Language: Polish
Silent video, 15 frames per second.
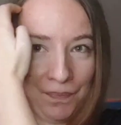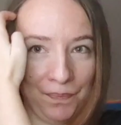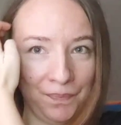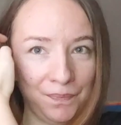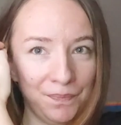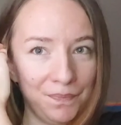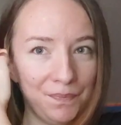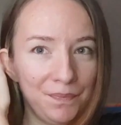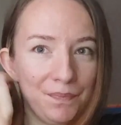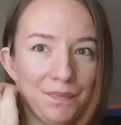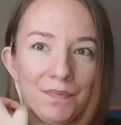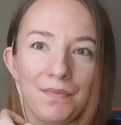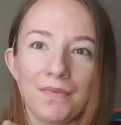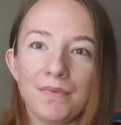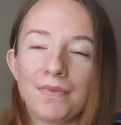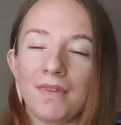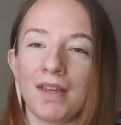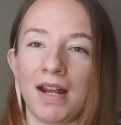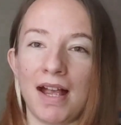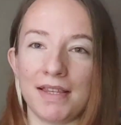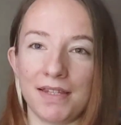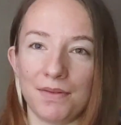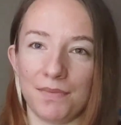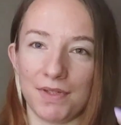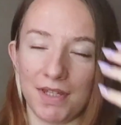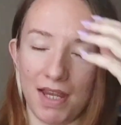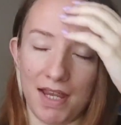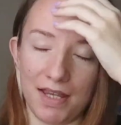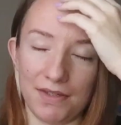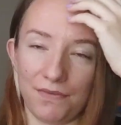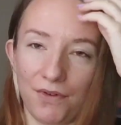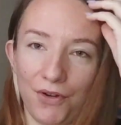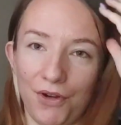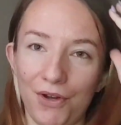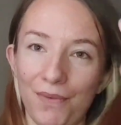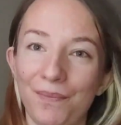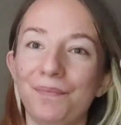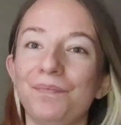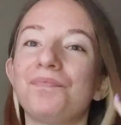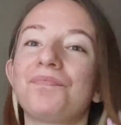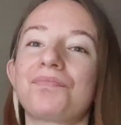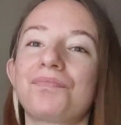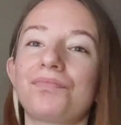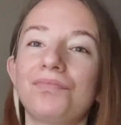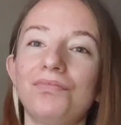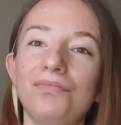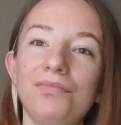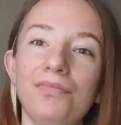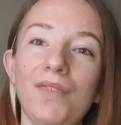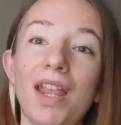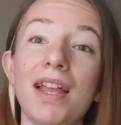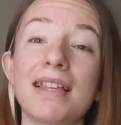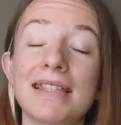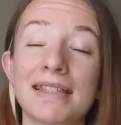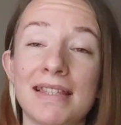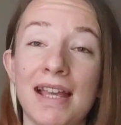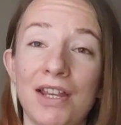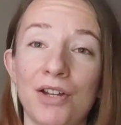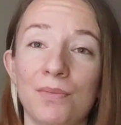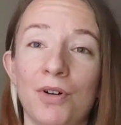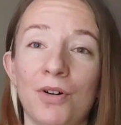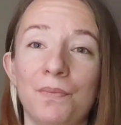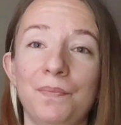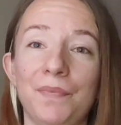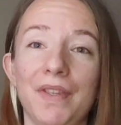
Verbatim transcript: mm, razem ze swoją znajomą,